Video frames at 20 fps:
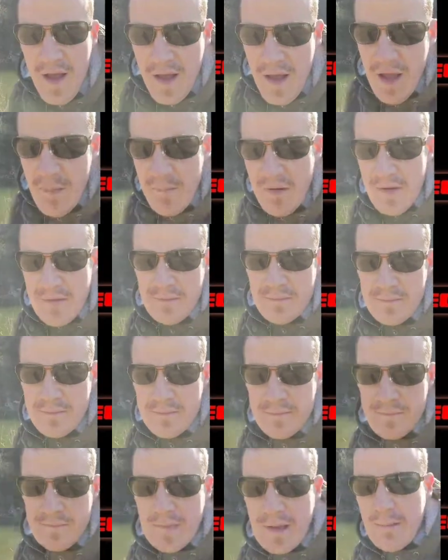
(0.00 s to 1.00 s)
Aber
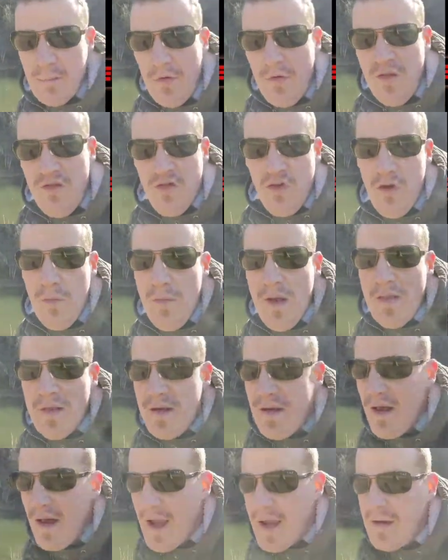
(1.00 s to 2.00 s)
man muss sich immer
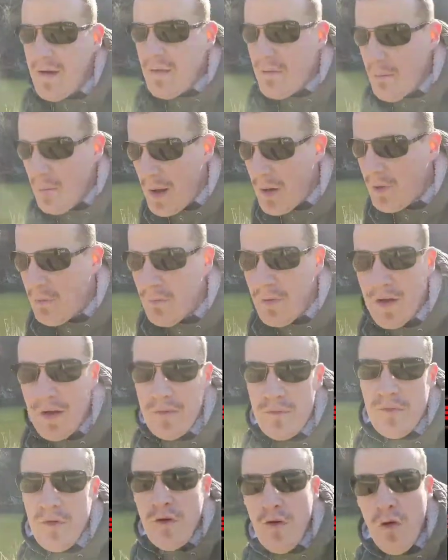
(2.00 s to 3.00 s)
seine eigene Meinung
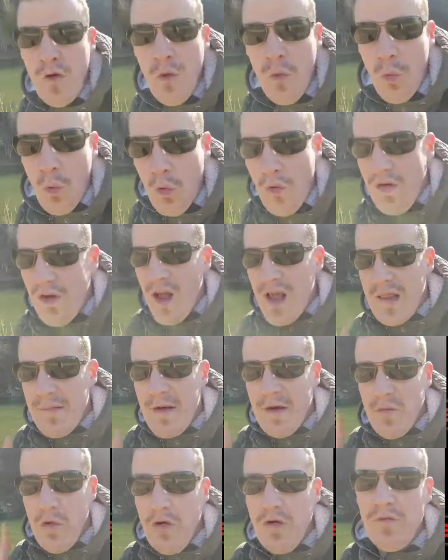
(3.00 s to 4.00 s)
bilden und
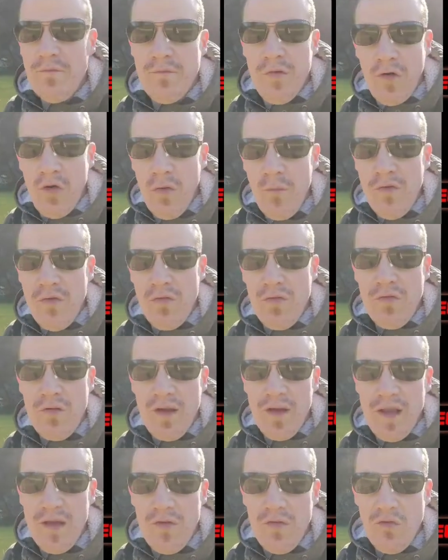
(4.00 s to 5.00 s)
erstmal gucken, warum es zu
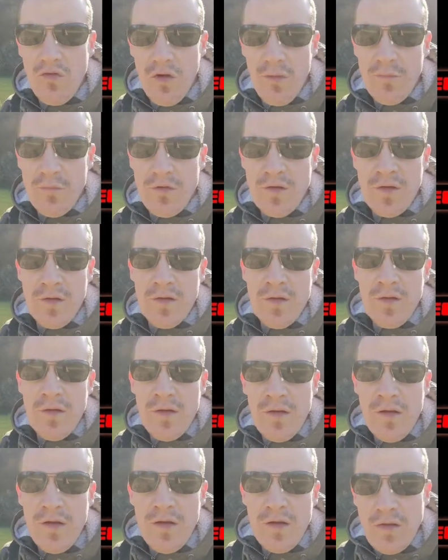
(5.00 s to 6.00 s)
Kriegen kommt.
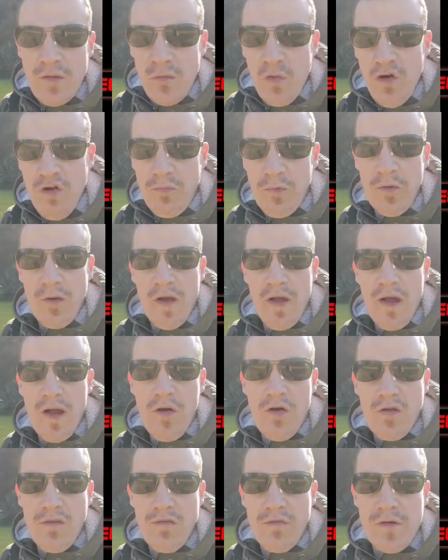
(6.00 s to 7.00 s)
Die Ursprünge
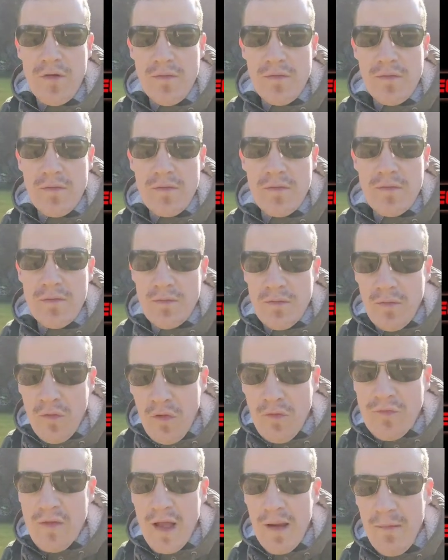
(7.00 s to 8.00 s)
herausfinden
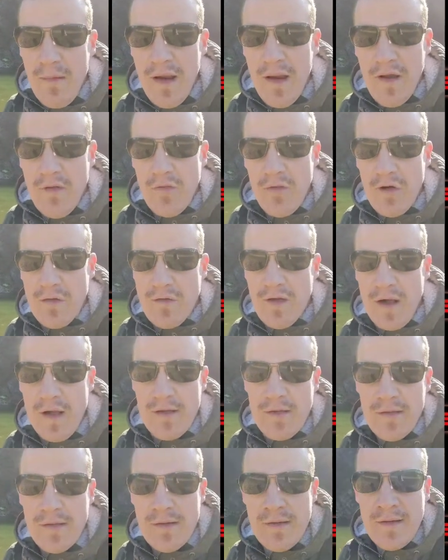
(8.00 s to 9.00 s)
und dann erst
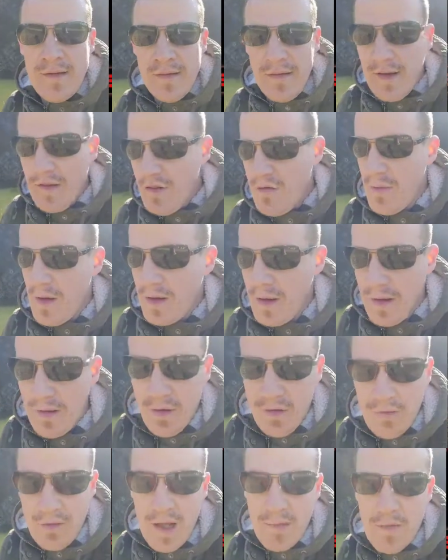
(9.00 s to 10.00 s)
urteilen. Das ist mein
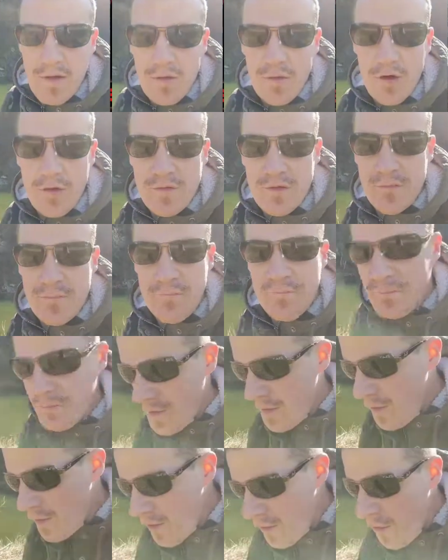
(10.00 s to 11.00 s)
kleines Statement, Leute
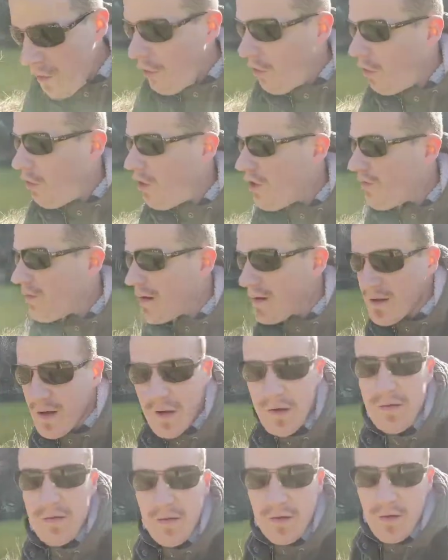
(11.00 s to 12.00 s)
euch
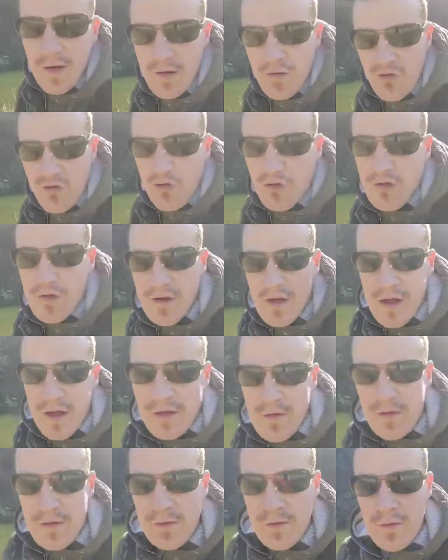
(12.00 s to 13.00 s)
weiterhin einen schönen
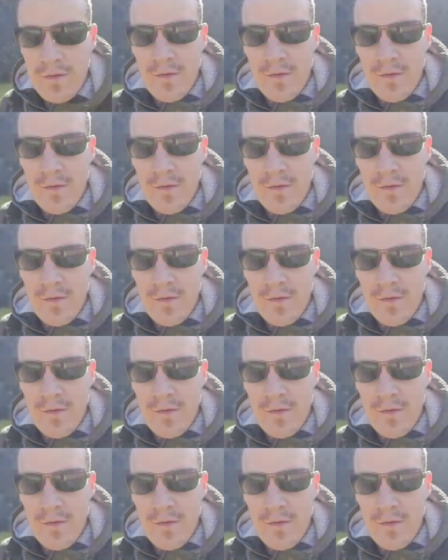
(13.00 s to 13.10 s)
Tag.